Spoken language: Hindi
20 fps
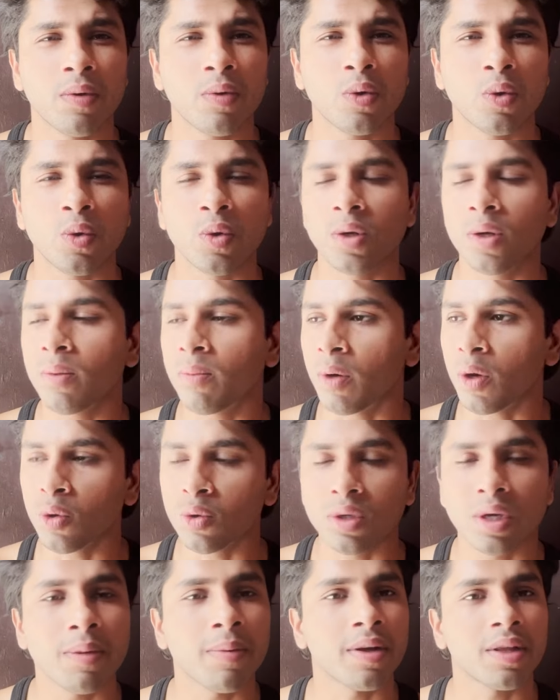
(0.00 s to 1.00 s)
वो रोई है भाई
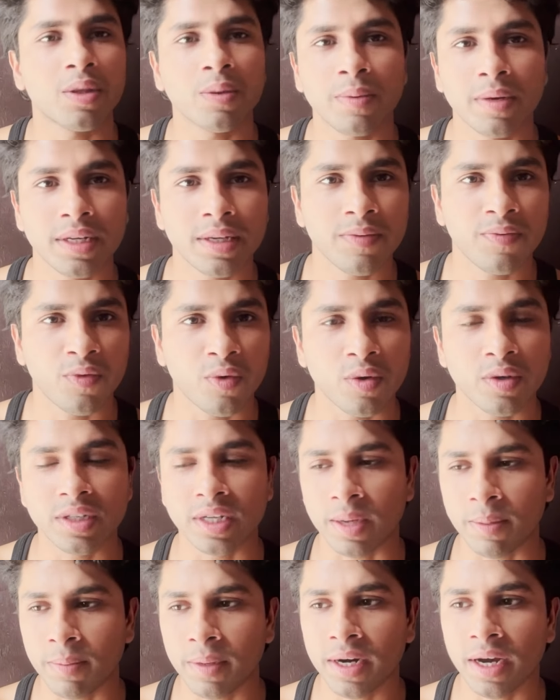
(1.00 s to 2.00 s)
उसके बाद तो मैंने जब फ़ोन
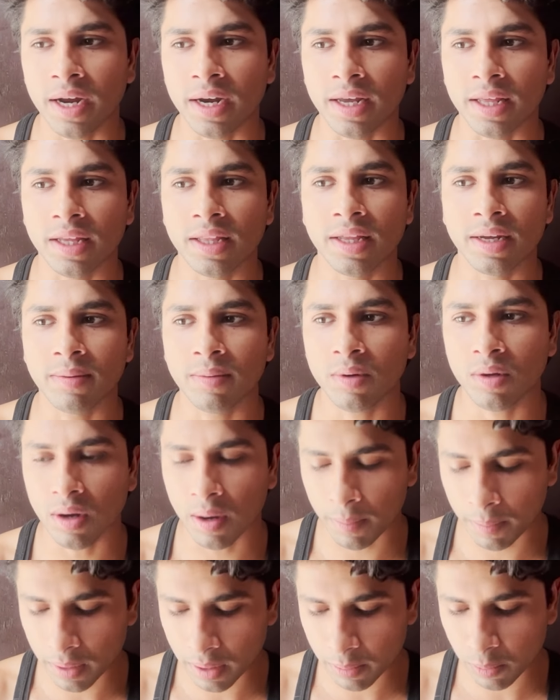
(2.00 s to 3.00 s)
जेब में डाल लिया था देन मैं
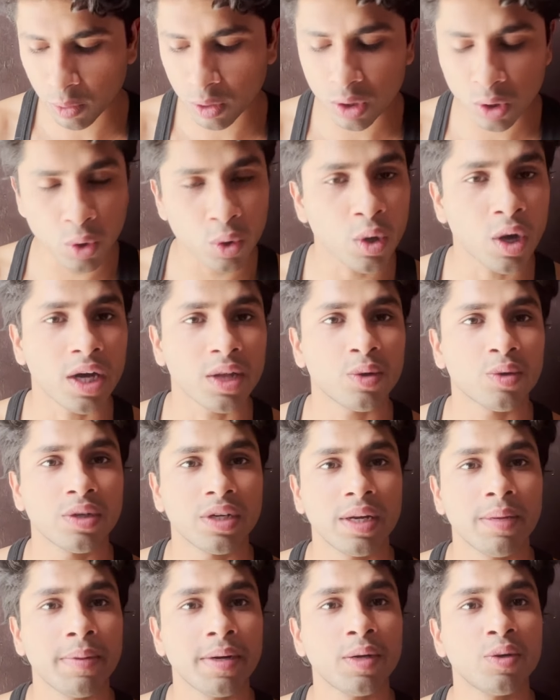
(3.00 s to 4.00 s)
अपने पूरे दोनों हाथों से
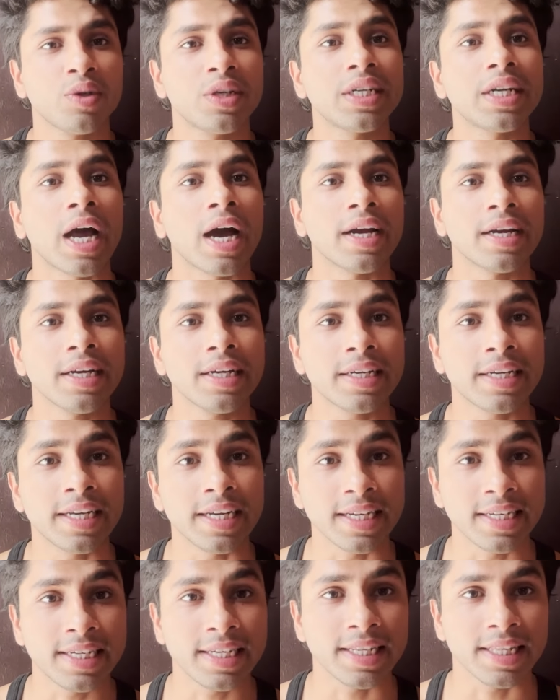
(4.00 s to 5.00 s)
ना मैंने उसकी टांगे
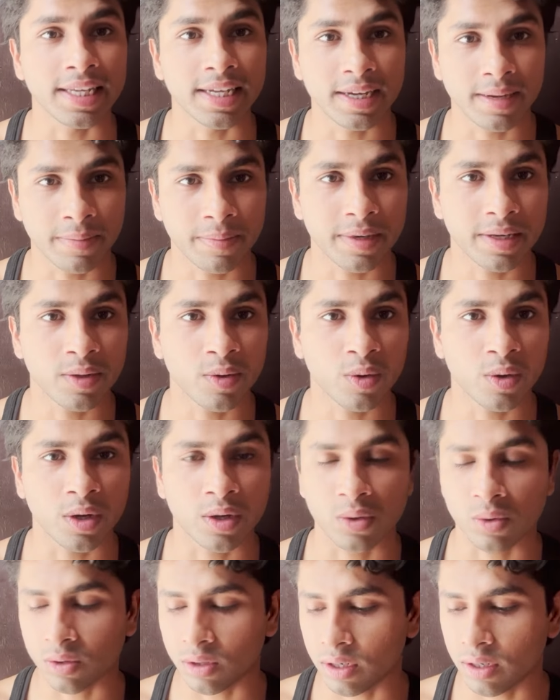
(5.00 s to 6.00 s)
खींची थी अपने दोनों
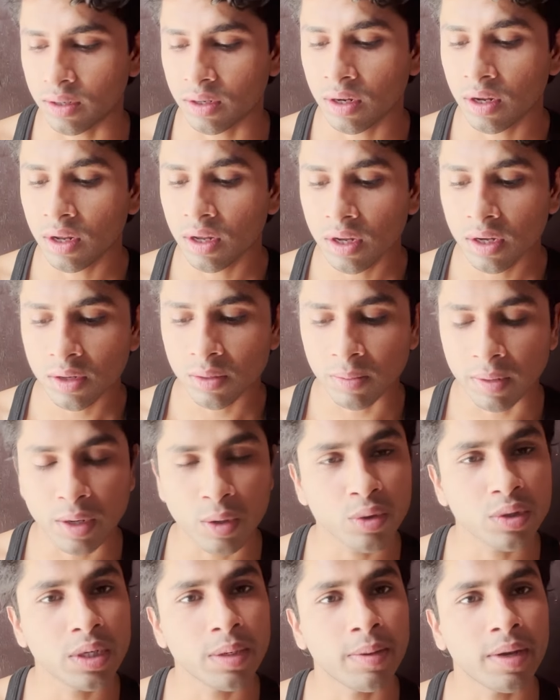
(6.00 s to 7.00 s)
हाथों से
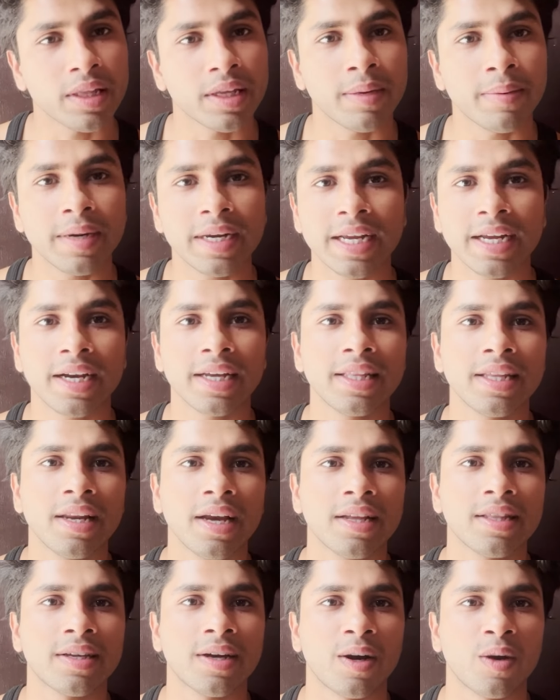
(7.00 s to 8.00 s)
मैंने उसके बाद कहा मैंने एक आधी
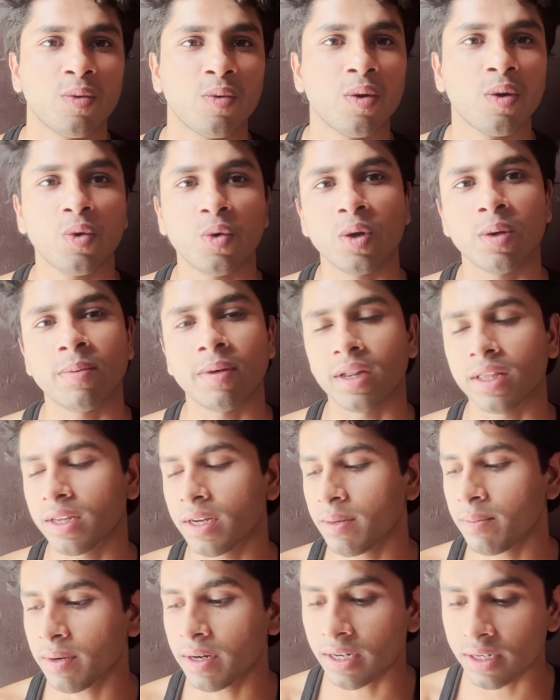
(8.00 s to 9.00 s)
लात खा लूँगा कोई बात
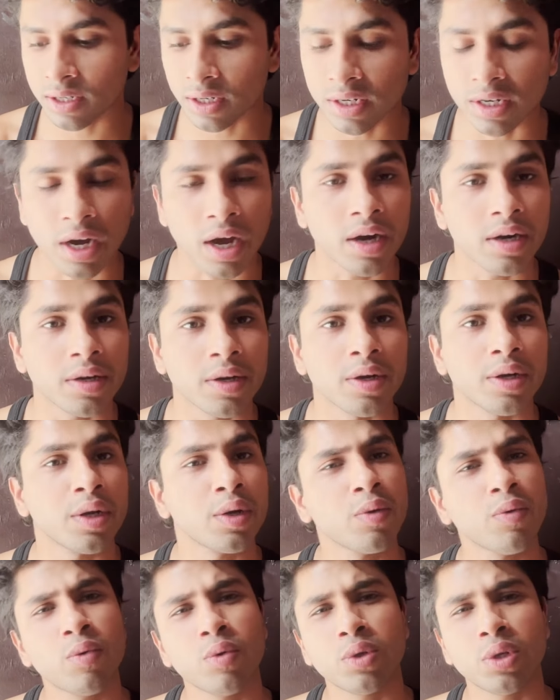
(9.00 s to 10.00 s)
नहीं बट इसकी टांग निकल
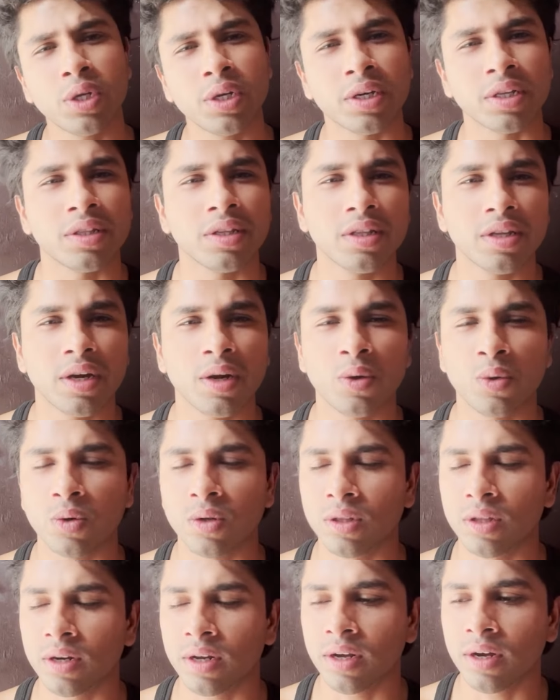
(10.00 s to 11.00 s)
जाएगी वो इतनी गंदी तरह रो
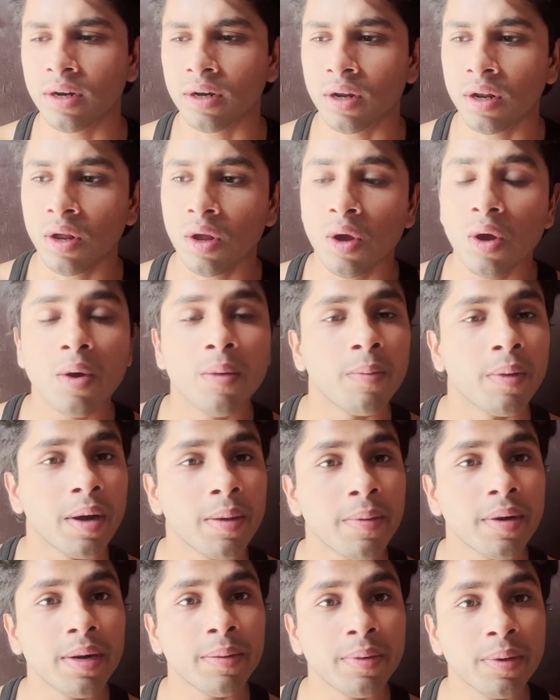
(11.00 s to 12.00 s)
रही थी ना यार भाई
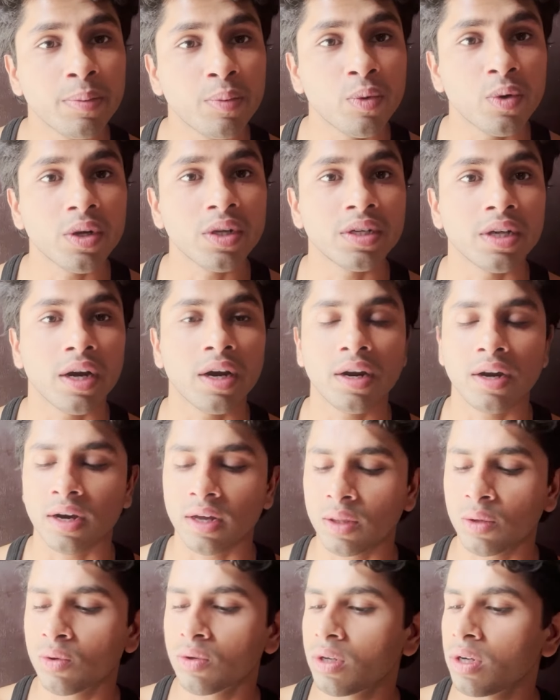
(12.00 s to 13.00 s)
मैंने अपनी पूरी जान
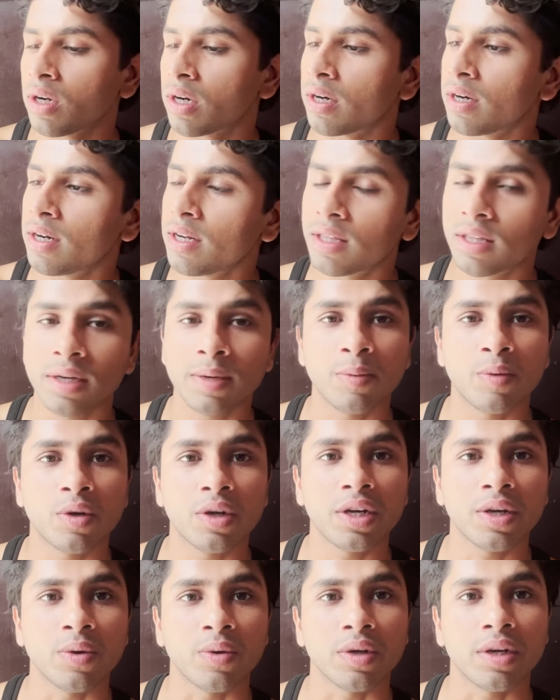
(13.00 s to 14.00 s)
लगा दी उसकी हड्डी इतनी
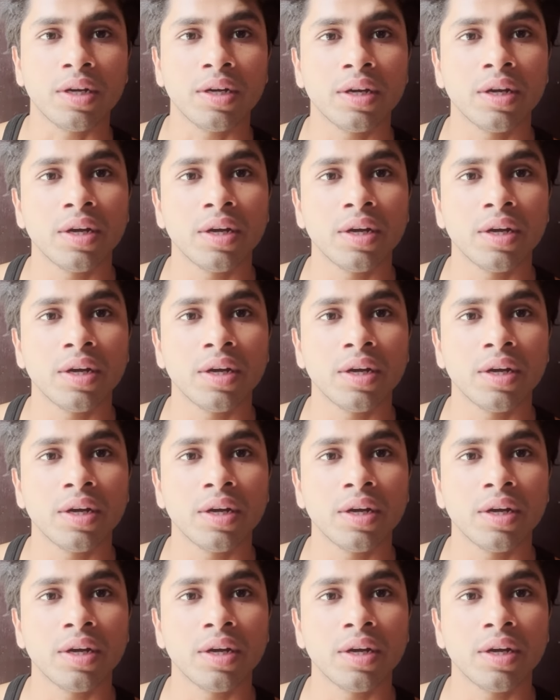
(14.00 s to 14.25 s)
मोटी होगी